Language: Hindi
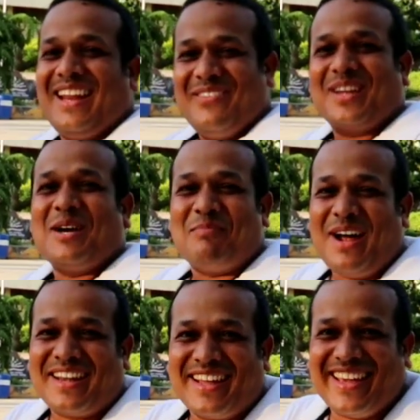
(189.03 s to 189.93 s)
रेलवे का
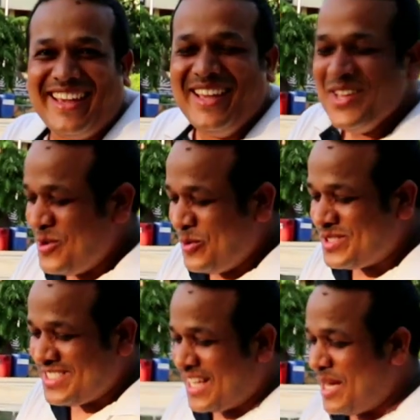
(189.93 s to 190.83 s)
फाटक है
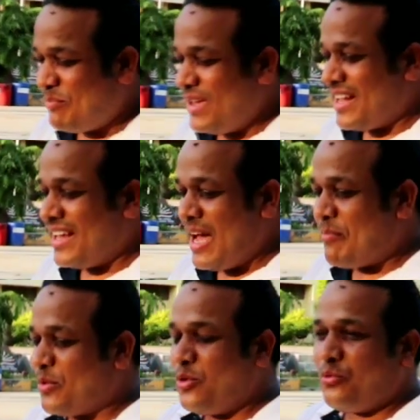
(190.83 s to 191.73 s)
उस जगह पे अगर
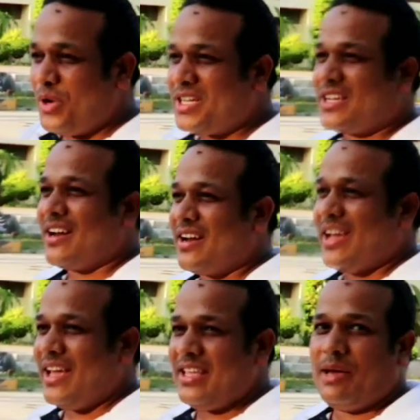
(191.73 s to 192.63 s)
आपको वेट करना
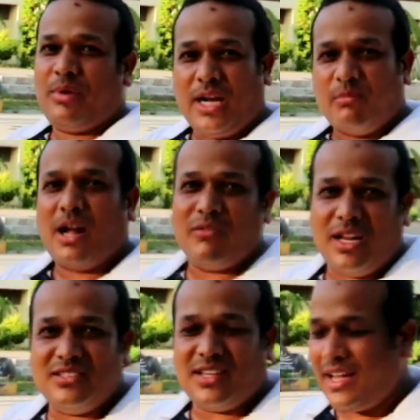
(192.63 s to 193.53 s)
है या भीड़ भाड़
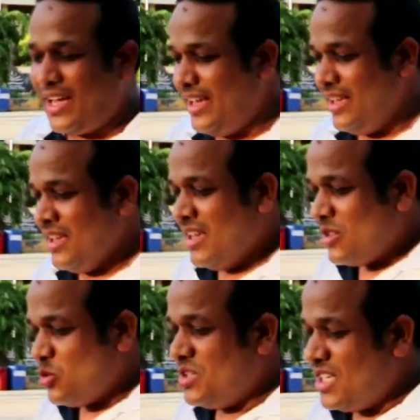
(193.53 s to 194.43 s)
वाली जगह है
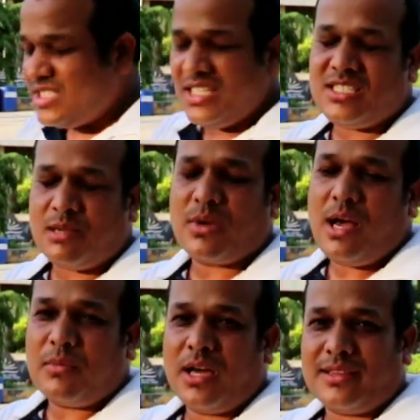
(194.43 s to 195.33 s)
तो ये सिस्टम
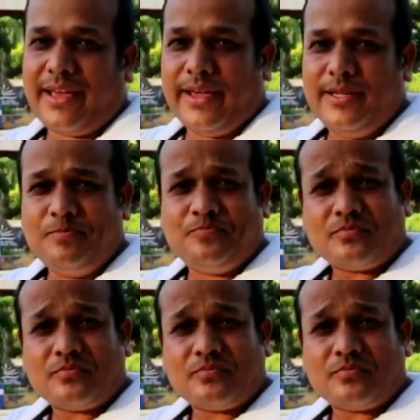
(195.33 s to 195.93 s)
काम करता है